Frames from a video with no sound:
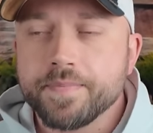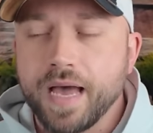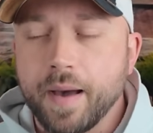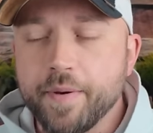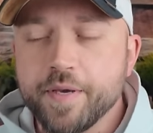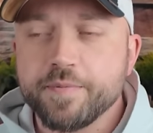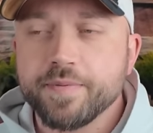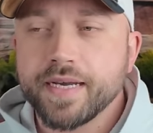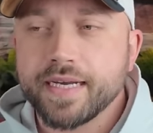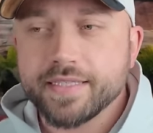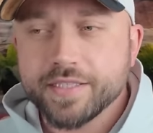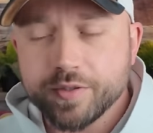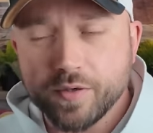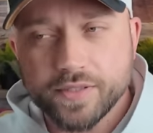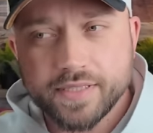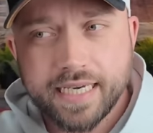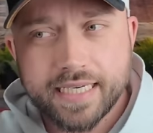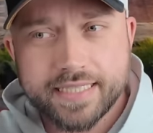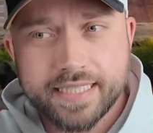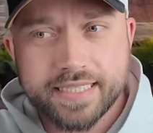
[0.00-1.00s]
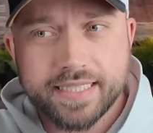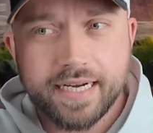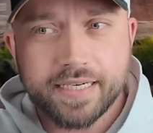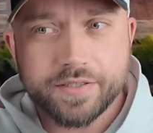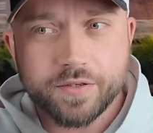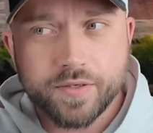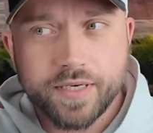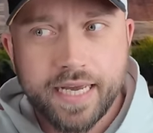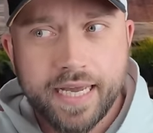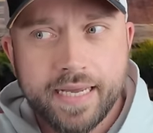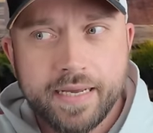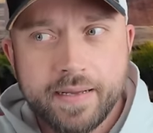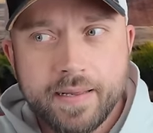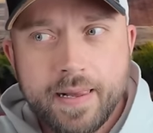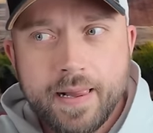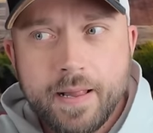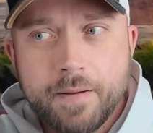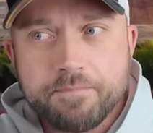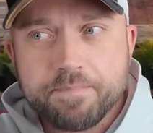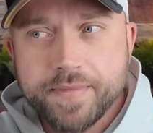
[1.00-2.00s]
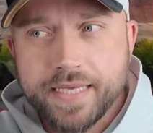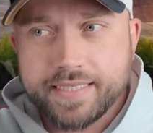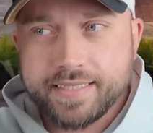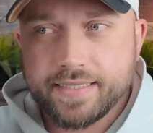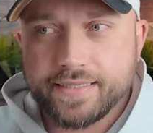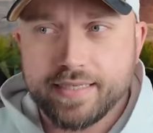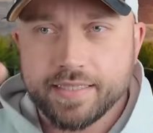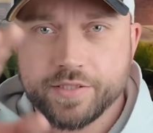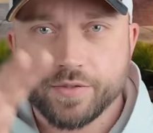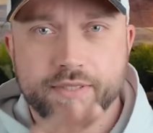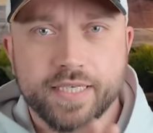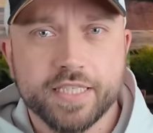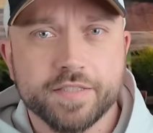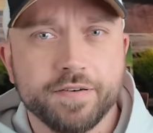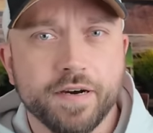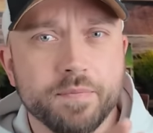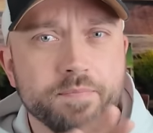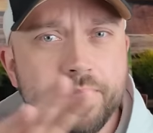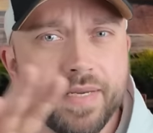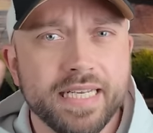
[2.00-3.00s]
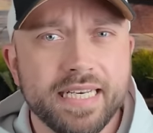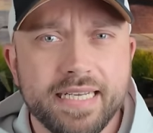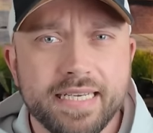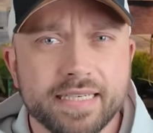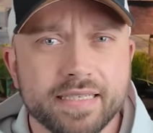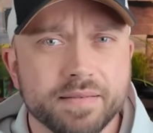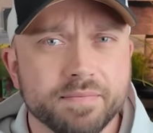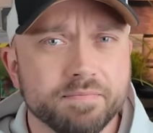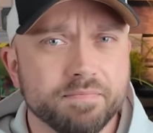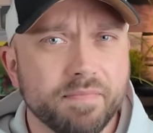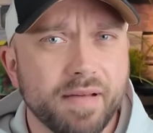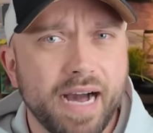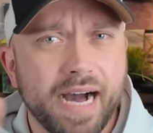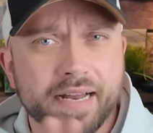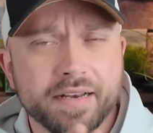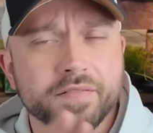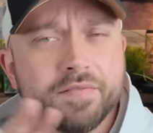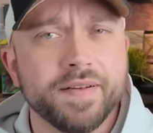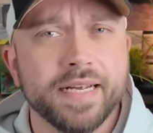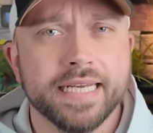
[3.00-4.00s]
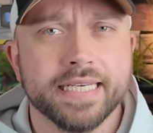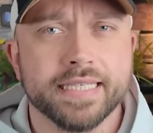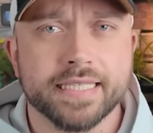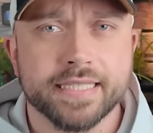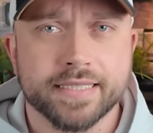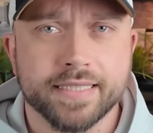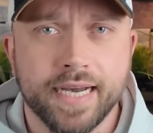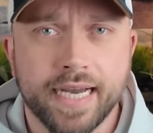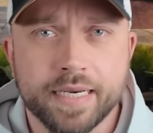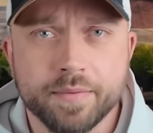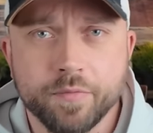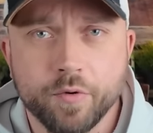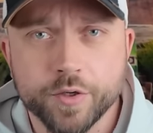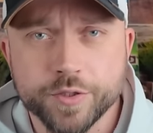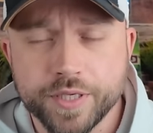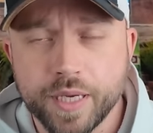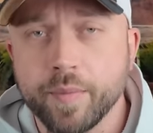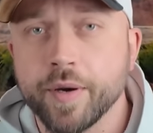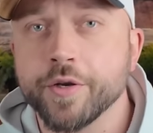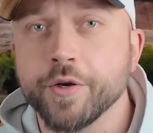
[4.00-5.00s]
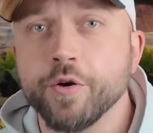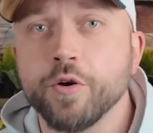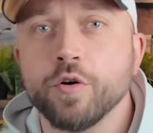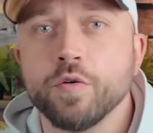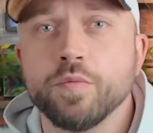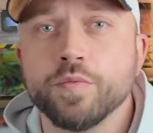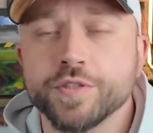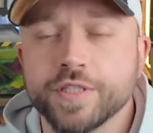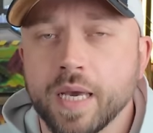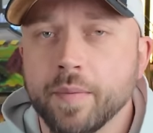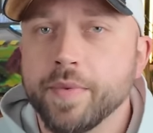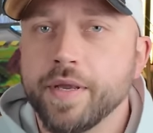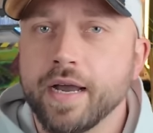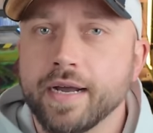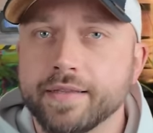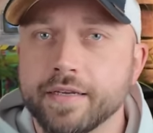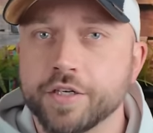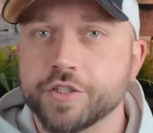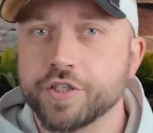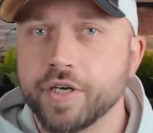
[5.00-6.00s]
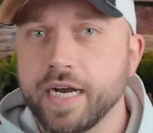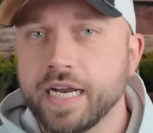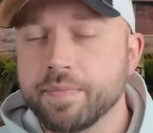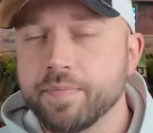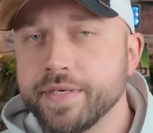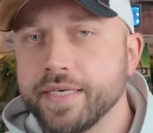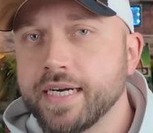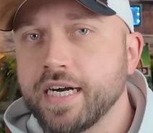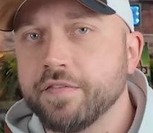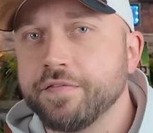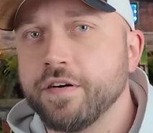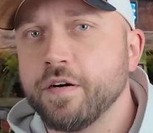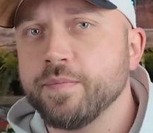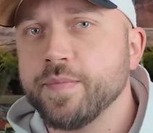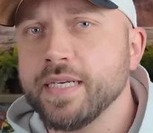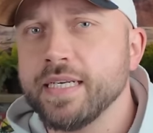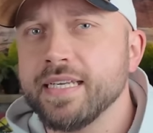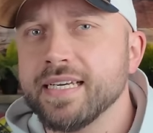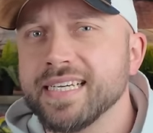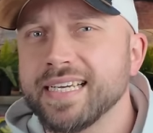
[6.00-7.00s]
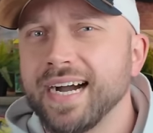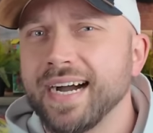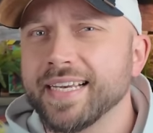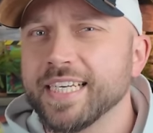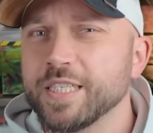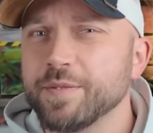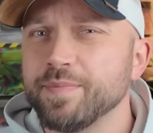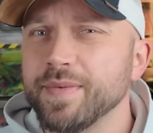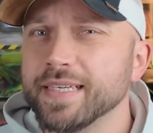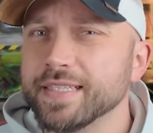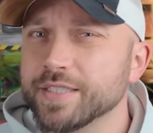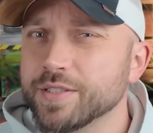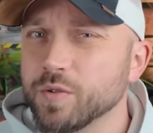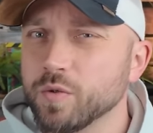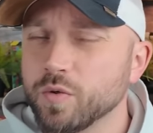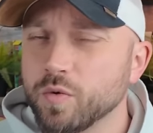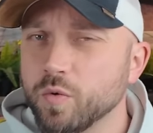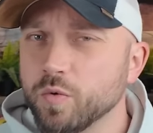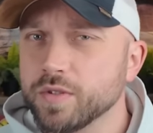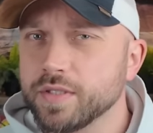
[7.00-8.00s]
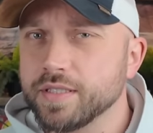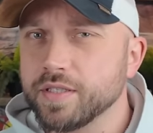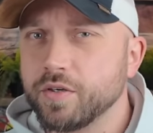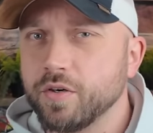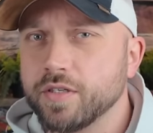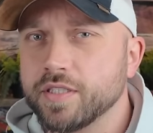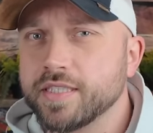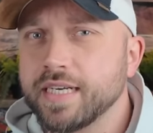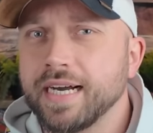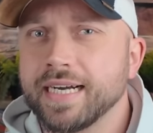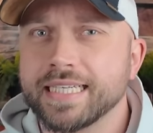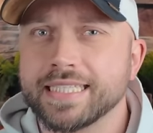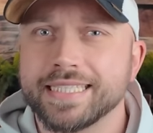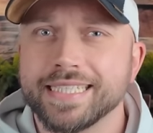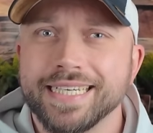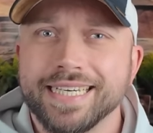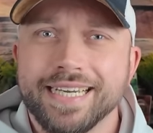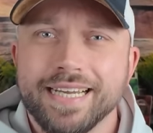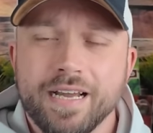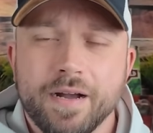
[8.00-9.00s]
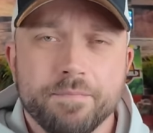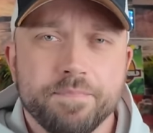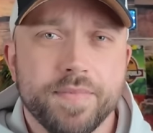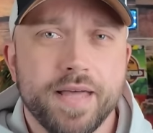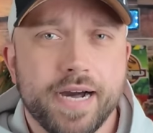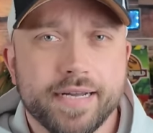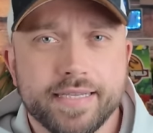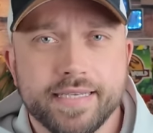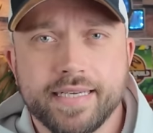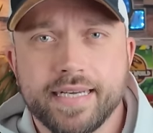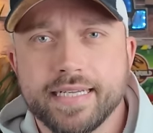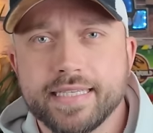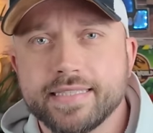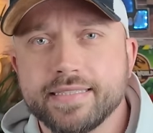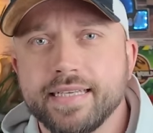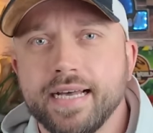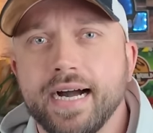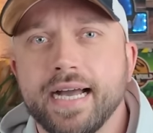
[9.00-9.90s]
da habe ich mir ganz kurz erst gedacht, okay, dass das jetzt so das Familienanwesen sein muss. Aber nö, Sammy hat anscheinend mit ihrer Familie gar nicht mehr so guten Kontakt nach den ganzen